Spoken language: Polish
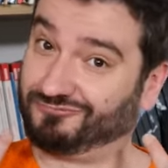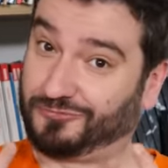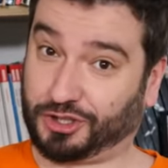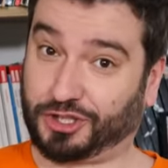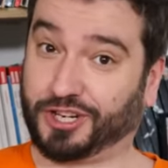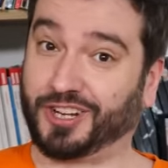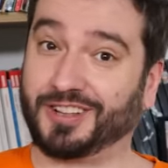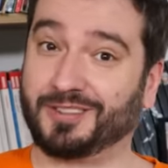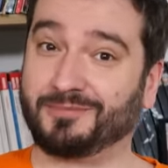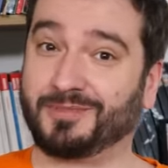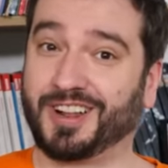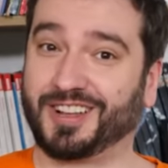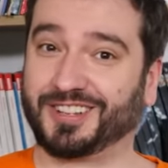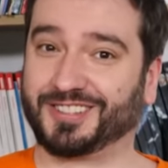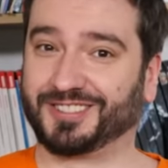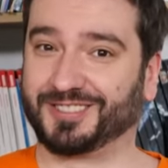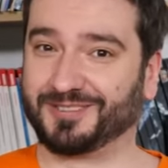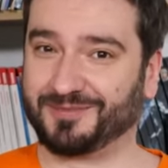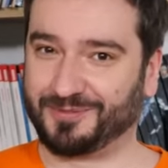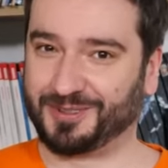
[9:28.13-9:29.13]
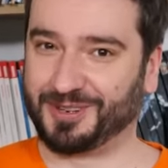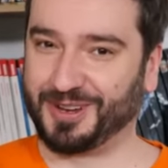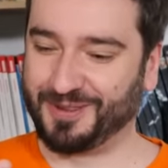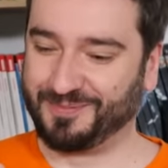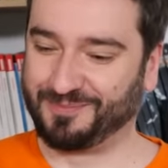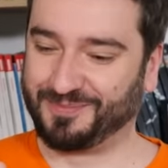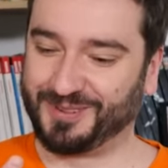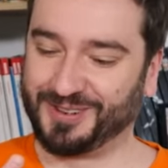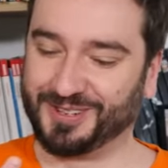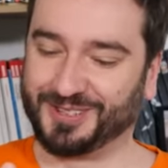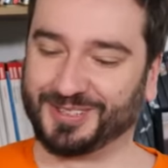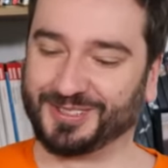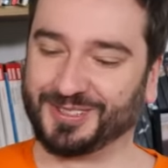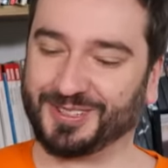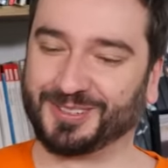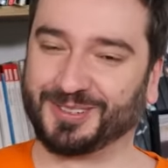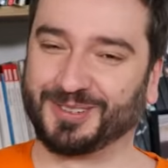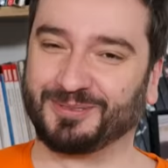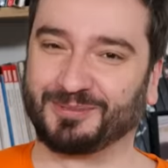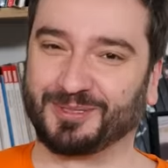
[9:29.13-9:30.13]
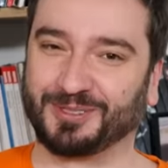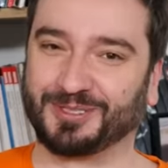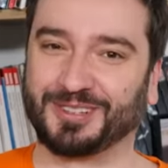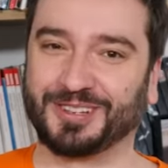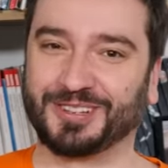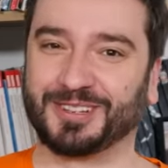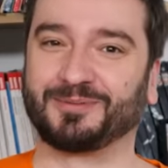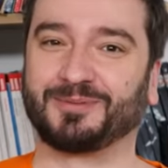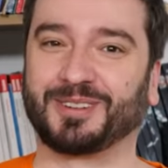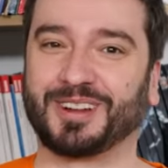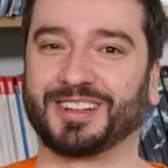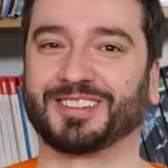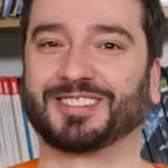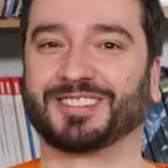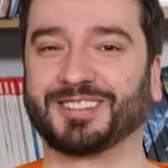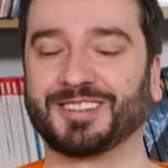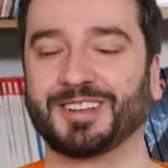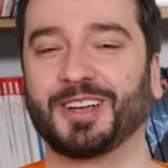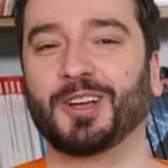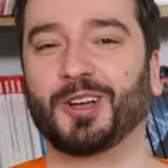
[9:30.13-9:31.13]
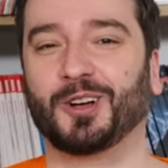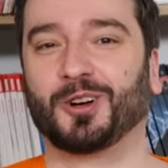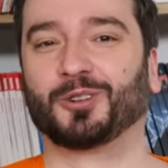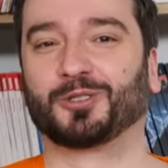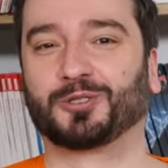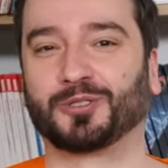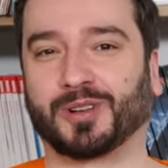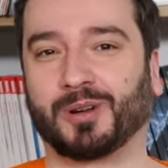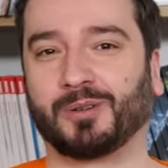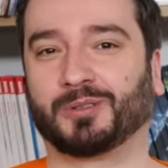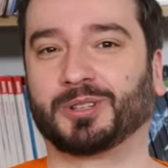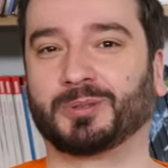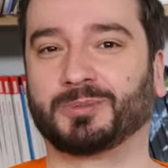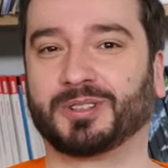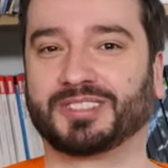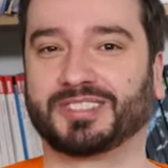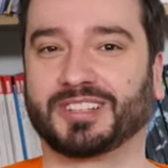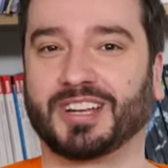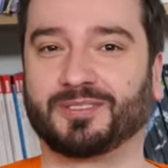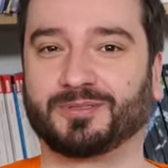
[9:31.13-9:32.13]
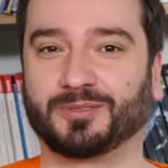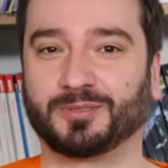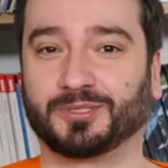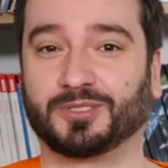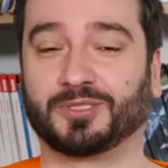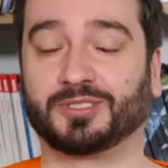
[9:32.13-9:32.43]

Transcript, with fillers: Siedem razy, musiałem policzyć na szybko, siedem razy oszukał automat z kawą,